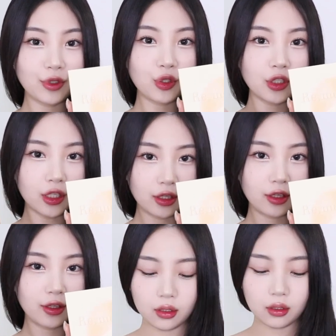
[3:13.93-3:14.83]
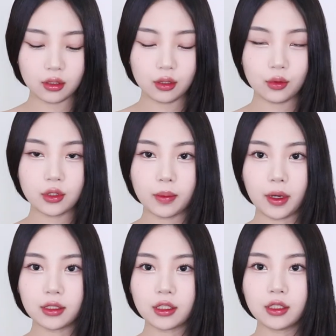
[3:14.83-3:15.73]
추천! 그리고 이제
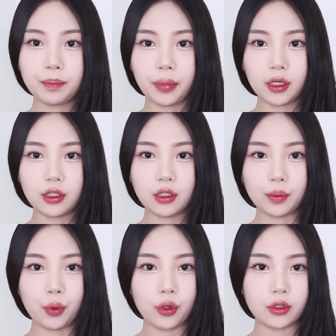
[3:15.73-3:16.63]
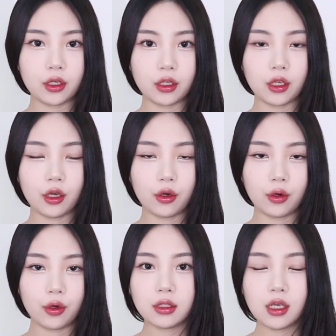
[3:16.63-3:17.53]
마스크팩을 보여드릴게요.
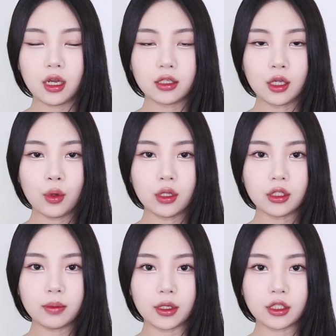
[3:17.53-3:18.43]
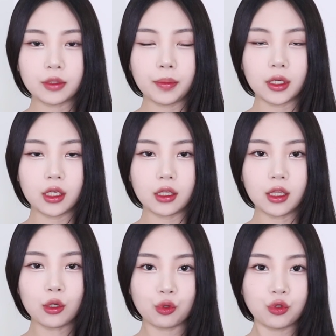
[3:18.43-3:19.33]
제가 사용하는 마스크팩이
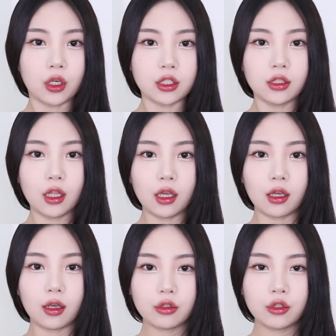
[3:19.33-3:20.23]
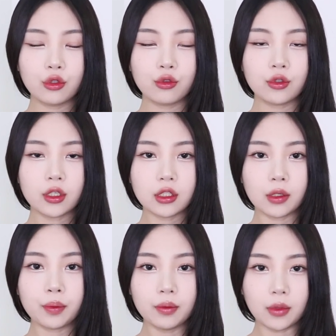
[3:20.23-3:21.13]
딱 두 가지인데 그 두 가지
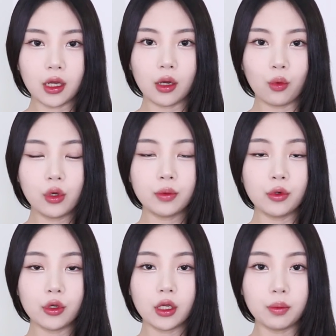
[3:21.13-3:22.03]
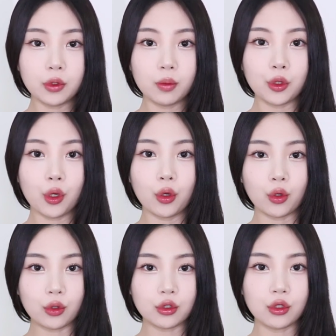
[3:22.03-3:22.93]
제품 다 올리브영에 입점이 되어
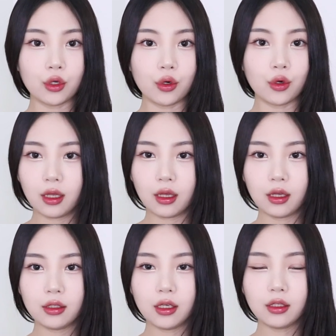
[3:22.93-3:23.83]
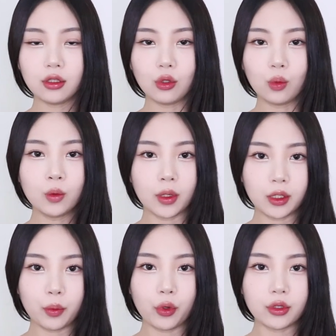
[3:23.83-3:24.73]
있거든요. 한 개는 너무
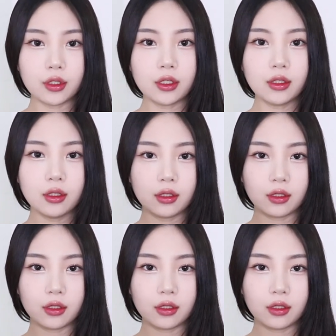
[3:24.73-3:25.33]
많이 보여드린